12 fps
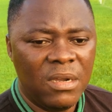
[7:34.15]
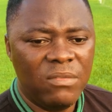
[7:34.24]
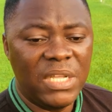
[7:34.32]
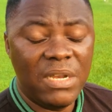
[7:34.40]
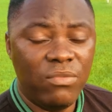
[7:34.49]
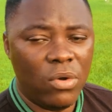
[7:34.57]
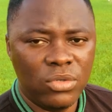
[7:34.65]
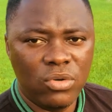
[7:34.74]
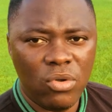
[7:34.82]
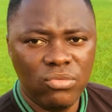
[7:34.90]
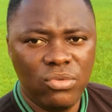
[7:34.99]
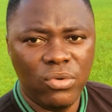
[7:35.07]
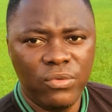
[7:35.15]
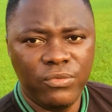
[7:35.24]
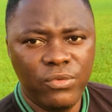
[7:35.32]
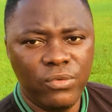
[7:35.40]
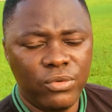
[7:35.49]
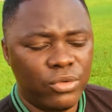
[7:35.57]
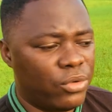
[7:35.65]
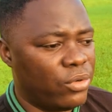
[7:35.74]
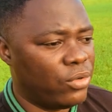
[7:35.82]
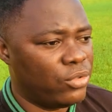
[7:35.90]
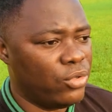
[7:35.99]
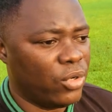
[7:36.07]
vous allez vous rendre compte que vous,
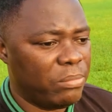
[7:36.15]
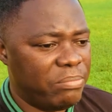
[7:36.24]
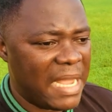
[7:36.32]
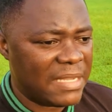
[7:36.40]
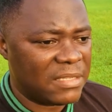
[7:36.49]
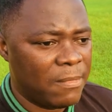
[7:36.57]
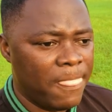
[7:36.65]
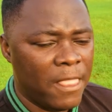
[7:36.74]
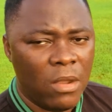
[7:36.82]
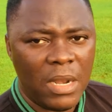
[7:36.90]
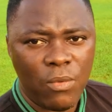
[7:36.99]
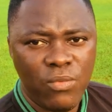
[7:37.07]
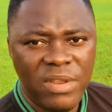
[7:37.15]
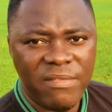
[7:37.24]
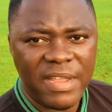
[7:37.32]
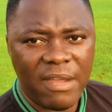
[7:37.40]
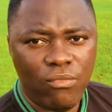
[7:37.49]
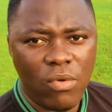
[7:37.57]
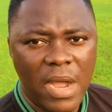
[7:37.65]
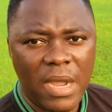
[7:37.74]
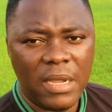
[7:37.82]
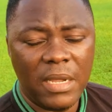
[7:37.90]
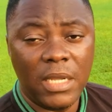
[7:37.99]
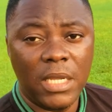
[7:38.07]
sur une place, là où il devait y
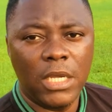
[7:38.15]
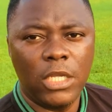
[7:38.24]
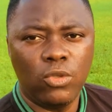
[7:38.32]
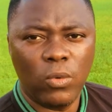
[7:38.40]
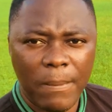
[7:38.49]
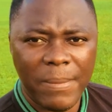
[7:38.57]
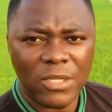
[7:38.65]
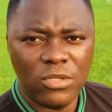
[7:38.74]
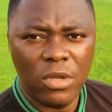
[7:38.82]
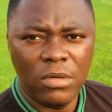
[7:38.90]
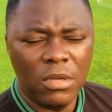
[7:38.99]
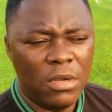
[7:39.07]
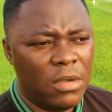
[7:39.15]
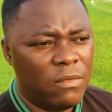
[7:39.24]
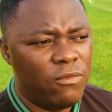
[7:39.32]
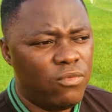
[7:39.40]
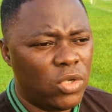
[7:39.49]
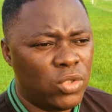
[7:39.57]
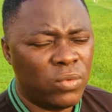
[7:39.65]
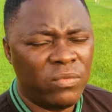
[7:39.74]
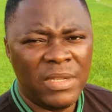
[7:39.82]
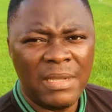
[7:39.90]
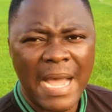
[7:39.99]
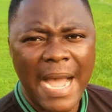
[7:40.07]
avoir trois personnes, vous vous
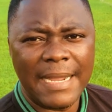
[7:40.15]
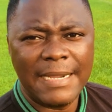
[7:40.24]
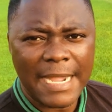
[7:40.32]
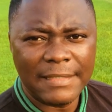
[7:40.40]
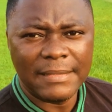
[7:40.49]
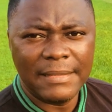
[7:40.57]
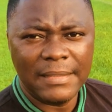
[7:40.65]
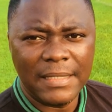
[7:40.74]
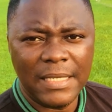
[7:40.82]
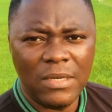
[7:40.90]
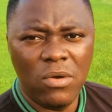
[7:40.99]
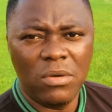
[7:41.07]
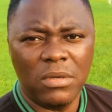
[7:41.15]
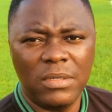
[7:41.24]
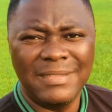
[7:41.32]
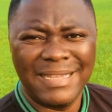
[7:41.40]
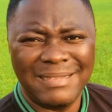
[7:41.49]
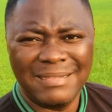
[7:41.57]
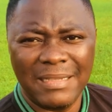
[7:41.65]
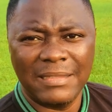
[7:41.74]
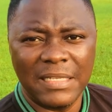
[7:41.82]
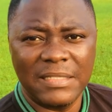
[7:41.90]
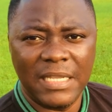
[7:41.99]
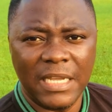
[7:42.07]
retrouvez à quatre et donc très, très,
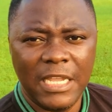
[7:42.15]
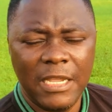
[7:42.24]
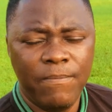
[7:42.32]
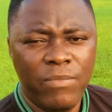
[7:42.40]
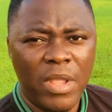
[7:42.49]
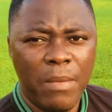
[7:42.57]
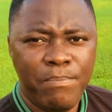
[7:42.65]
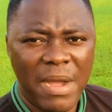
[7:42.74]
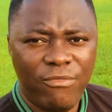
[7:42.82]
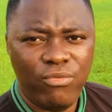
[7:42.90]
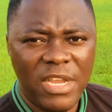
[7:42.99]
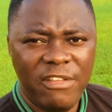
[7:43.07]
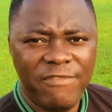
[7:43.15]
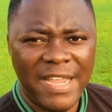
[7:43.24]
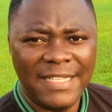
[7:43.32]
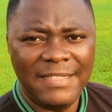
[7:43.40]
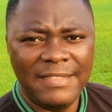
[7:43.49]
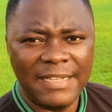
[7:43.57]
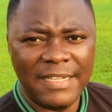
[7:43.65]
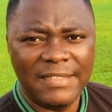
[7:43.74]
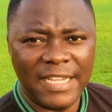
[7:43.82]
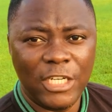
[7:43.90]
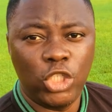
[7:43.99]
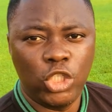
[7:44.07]
très serré. Parfois, il fait très,
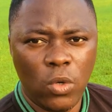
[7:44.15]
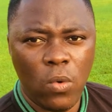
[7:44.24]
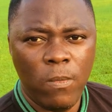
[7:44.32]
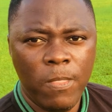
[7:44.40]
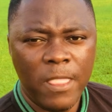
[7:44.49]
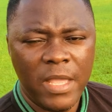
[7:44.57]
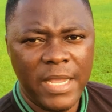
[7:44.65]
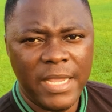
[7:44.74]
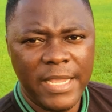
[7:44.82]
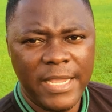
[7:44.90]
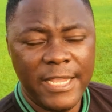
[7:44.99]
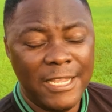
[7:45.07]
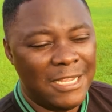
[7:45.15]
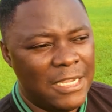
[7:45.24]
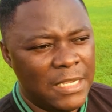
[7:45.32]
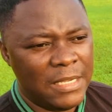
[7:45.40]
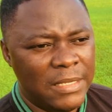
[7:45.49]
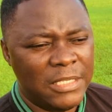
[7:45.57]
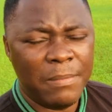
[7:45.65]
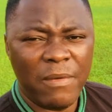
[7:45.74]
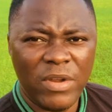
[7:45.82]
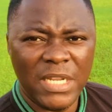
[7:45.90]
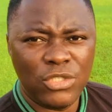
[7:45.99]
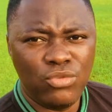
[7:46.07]
très chaud. Et c'est
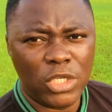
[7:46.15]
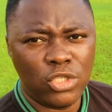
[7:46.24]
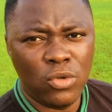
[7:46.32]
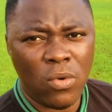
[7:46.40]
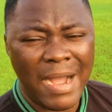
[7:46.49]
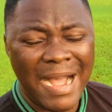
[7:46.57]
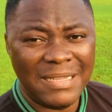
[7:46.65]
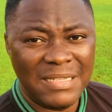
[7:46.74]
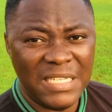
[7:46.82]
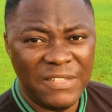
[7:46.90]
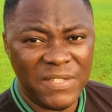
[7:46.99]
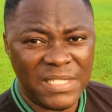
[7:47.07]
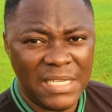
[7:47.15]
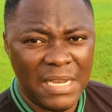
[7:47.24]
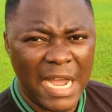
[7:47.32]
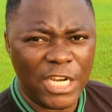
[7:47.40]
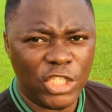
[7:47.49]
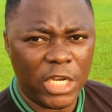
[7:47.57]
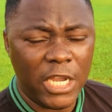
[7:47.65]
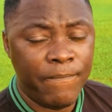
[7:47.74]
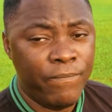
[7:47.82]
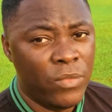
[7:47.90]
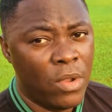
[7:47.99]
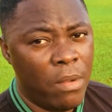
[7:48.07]
parfois des situations assez difficiles à gérer.
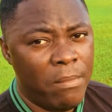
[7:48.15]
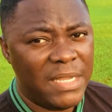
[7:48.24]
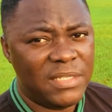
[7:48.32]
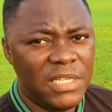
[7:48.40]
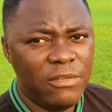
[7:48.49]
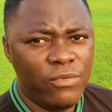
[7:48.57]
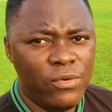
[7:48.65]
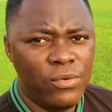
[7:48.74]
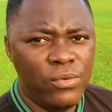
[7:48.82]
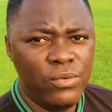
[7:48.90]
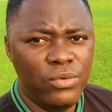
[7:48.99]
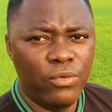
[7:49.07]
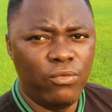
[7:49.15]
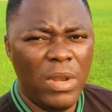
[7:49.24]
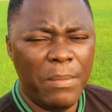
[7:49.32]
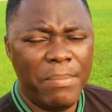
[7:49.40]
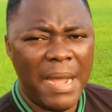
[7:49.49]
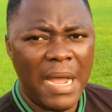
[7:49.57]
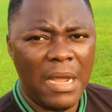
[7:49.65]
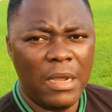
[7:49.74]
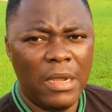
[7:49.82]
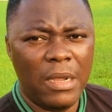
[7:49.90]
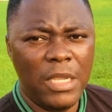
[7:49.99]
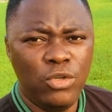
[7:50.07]
Mais si vous ne voulez pas
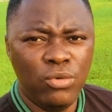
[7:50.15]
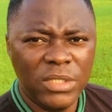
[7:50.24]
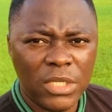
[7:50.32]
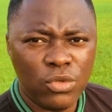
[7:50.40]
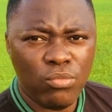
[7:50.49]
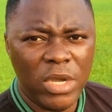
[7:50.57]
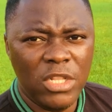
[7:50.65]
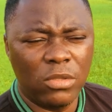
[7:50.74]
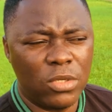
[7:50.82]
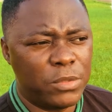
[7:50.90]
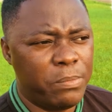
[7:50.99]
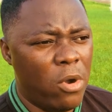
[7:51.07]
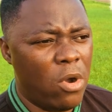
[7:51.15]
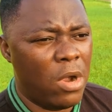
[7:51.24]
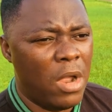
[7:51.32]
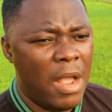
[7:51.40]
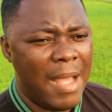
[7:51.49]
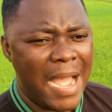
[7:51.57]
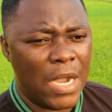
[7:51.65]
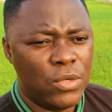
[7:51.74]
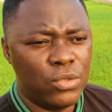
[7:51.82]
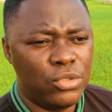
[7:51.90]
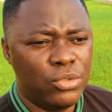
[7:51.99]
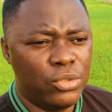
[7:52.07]
euh, utiliser ce moyen de transport à
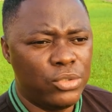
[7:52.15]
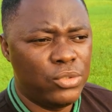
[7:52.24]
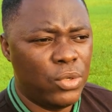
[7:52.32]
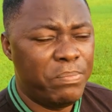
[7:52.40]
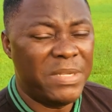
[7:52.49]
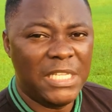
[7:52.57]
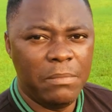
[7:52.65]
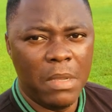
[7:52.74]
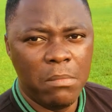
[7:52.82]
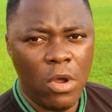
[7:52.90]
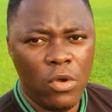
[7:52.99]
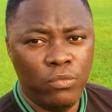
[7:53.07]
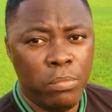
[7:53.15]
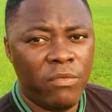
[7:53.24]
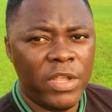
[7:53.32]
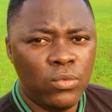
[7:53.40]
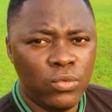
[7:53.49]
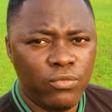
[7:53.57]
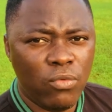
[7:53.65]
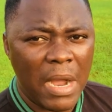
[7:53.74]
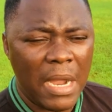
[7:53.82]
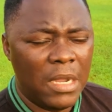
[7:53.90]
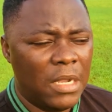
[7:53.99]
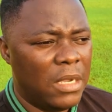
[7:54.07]
cause de ce petit bémol, vous pouvez
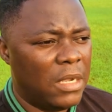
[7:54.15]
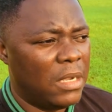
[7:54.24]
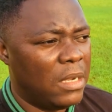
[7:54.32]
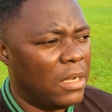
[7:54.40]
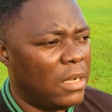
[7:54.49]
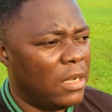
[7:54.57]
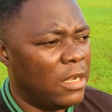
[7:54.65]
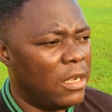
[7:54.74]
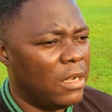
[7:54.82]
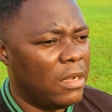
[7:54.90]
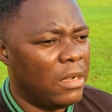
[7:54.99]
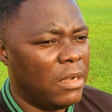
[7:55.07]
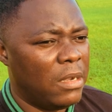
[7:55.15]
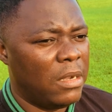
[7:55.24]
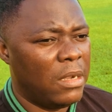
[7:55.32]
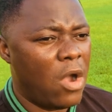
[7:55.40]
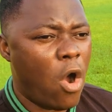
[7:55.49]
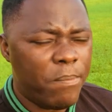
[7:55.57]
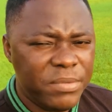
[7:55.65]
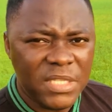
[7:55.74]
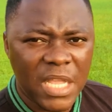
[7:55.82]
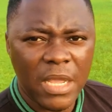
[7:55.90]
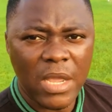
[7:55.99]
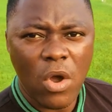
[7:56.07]
toutefois euh, euh,
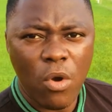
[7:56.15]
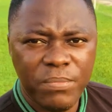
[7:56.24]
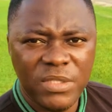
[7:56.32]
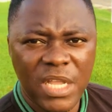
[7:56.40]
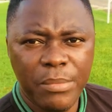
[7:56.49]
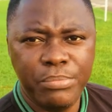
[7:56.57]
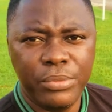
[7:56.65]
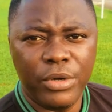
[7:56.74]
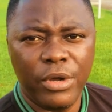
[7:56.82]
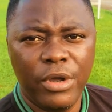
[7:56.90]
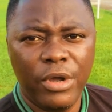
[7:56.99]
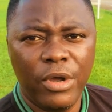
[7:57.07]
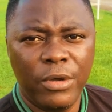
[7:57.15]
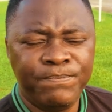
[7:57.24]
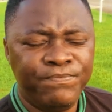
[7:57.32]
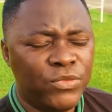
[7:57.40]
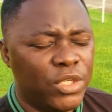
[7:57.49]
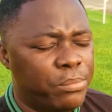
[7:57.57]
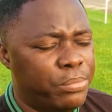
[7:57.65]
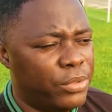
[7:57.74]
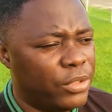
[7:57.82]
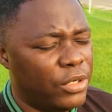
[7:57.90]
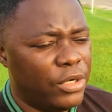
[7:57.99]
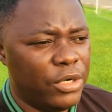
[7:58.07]
opter, opter pour,
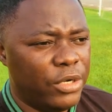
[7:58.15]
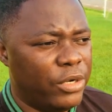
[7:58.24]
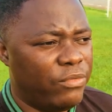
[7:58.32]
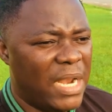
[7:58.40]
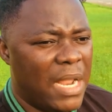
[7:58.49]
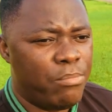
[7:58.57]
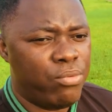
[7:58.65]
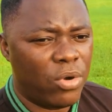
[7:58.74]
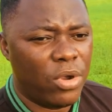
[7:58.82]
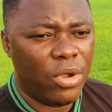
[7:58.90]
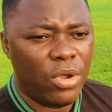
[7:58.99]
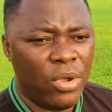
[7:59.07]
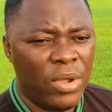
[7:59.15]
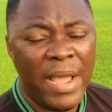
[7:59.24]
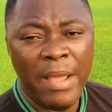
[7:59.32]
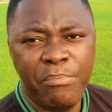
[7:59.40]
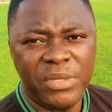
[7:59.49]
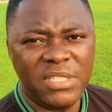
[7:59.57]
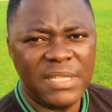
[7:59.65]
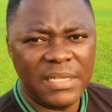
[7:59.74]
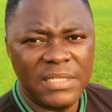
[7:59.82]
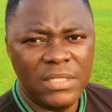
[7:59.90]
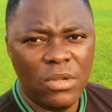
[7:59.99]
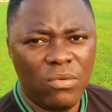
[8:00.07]
pour, voilà, pour un petit
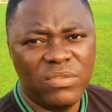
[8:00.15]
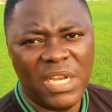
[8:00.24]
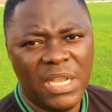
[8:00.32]
taxi. Donc, vous